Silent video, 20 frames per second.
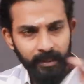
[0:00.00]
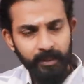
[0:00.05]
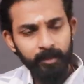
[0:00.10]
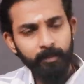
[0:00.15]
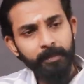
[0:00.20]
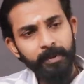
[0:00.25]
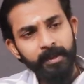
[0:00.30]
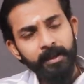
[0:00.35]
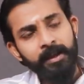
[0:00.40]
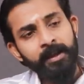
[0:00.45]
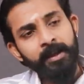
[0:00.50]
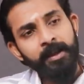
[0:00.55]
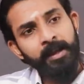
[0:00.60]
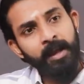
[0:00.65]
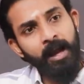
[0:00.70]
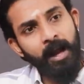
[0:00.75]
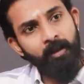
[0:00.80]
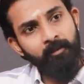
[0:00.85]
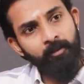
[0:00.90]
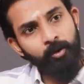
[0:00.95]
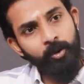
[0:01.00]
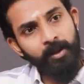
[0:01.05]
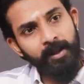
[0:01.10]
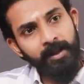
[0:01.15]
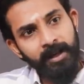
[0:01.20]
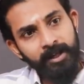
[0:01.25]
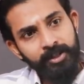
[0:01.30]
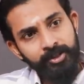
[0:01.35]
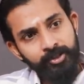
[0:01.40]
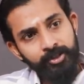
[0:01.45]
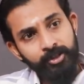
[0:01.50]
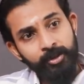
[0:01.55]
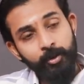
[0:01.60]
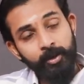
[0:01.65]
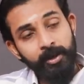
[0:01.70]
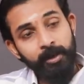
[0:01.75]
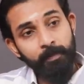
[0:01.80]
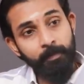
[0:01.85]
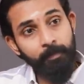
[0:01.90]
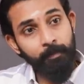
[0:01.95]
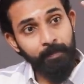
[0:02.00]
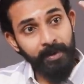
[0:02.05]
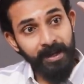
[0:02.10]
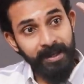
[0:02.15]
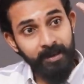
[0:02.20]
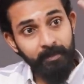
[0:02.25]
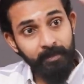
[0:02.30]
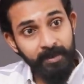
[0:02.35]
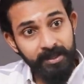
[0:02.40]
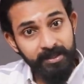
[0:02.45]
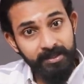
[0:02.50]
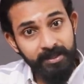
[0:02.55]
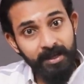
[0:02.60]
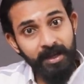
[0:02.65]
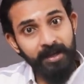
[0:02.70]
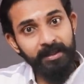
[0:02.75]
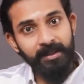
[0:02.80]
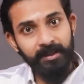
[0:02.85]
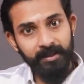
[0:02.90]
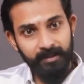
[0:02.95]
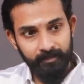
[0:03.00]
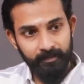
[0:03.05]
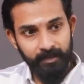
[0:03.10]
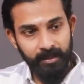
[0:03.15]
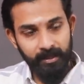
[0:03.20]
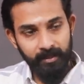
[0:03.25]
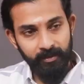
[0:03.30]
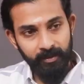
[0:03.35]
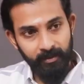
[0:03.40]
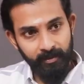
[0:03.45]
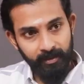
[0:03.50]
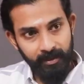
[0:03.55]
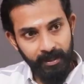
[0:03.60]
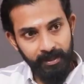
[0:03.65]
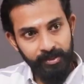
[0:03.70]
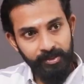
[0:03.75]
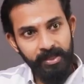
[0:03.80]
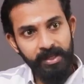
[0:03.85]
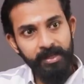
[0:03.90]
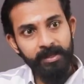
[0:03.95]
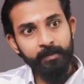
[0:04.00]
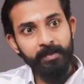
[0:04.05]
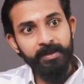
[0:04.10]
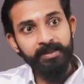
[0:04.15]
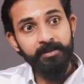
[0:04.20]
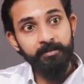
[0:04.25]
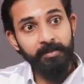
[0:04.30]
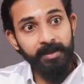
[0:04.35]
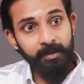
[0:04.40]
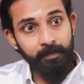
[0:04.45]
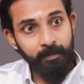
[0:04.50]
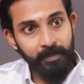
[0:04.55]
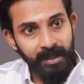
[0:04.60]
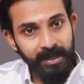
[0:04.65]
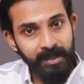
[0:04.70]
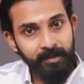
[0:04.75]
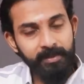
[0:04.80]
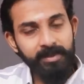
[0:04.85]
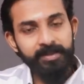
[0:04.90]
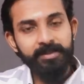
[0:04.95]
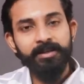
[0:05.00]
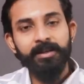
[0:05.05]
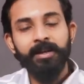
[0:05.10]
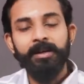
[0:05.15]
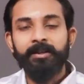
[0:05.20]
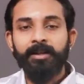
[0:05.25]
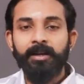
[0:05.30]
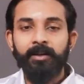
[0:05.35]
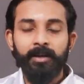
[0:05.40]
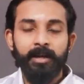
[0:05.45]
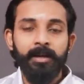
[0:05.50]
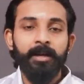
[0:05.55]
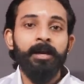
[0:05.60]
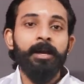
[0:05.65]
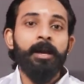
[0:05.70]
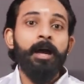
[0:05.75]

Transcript: இப்போ அவங்களோட கட்சியோட பிரைம் மினிஸ்டராக இருந்தாங்க அதாவது அவங்க கட்சியை ரெப்ரசன்ட் பண்ணி பிரைம் மினிஸ்டராக இருந்தாங்க